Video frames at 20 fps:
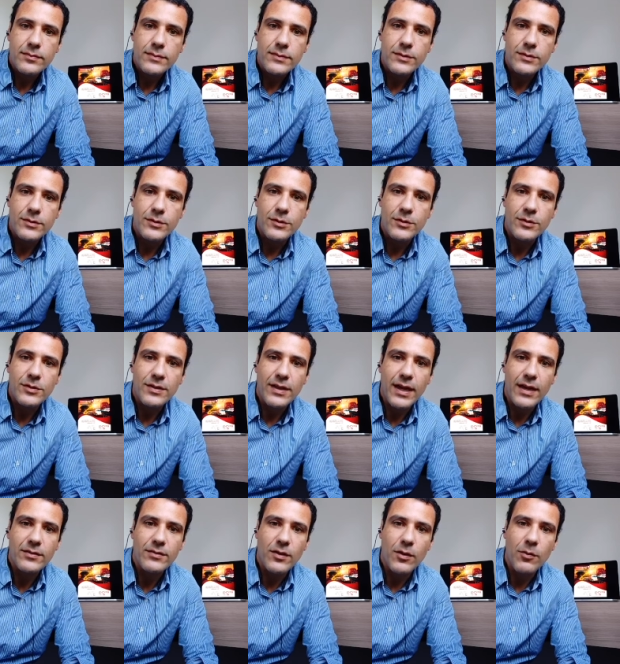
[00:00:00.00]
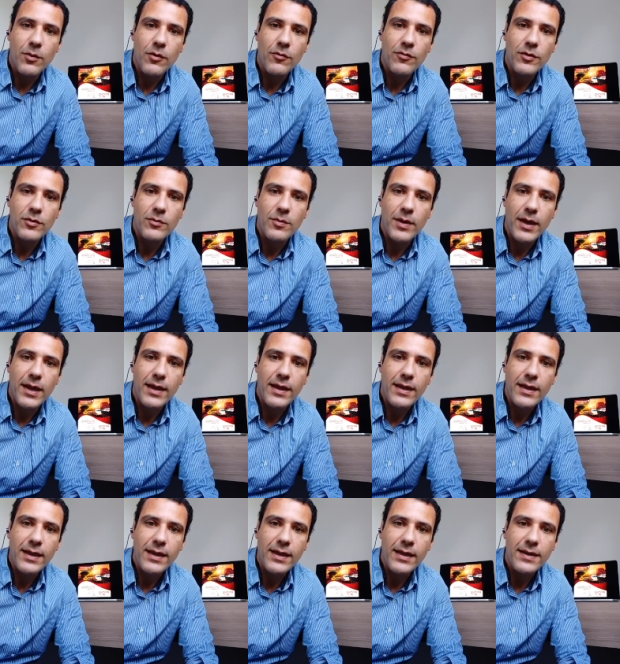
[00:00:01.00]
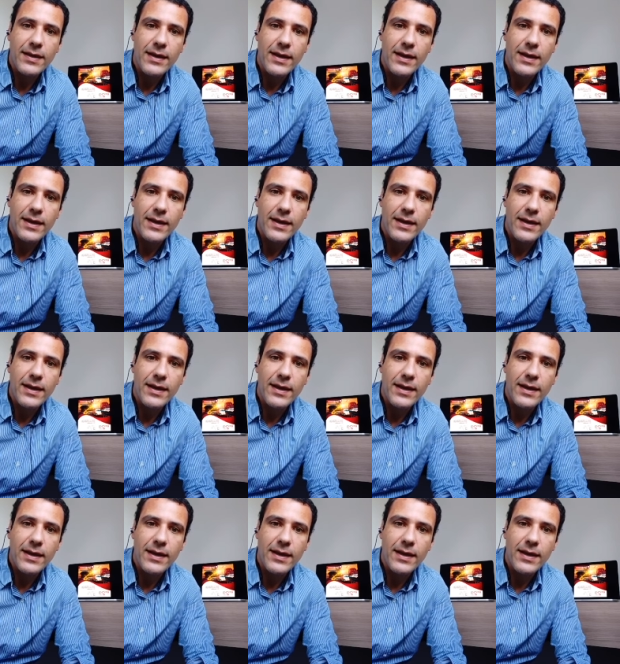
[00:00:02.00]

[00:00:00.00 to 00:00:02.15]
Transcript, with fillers: Tudo certo. Estão me ouvindo bem aí?